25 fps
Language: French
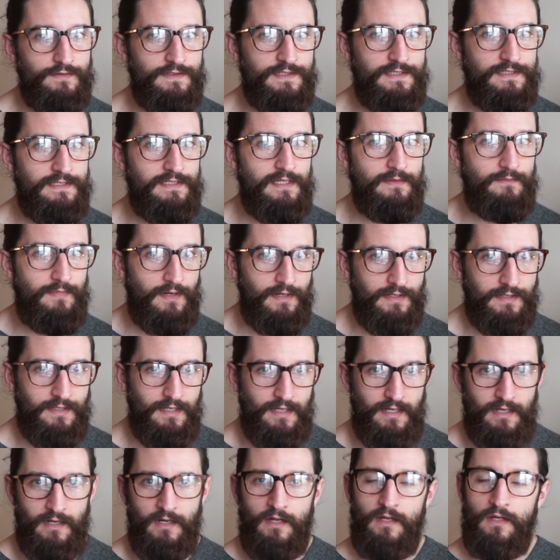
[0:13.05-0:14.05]
Si c'est pas le
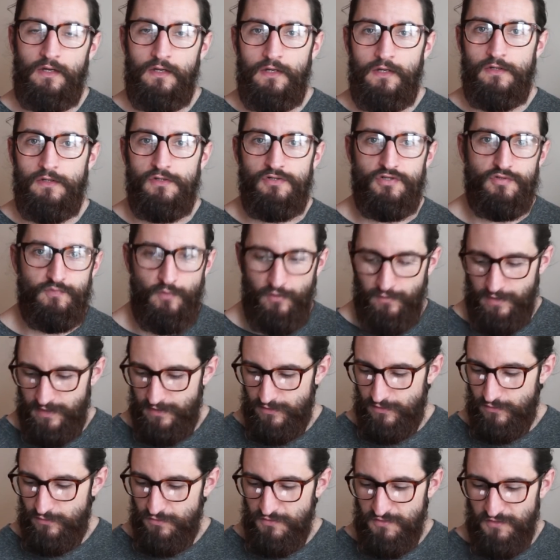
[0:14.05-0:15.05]
cas, je m'en
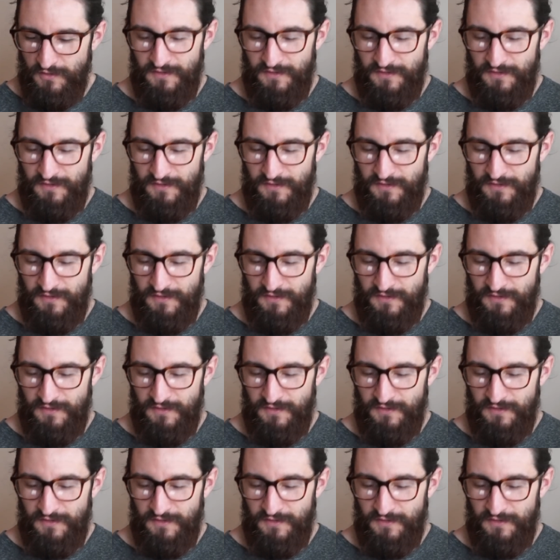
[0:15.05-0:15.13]
excuse.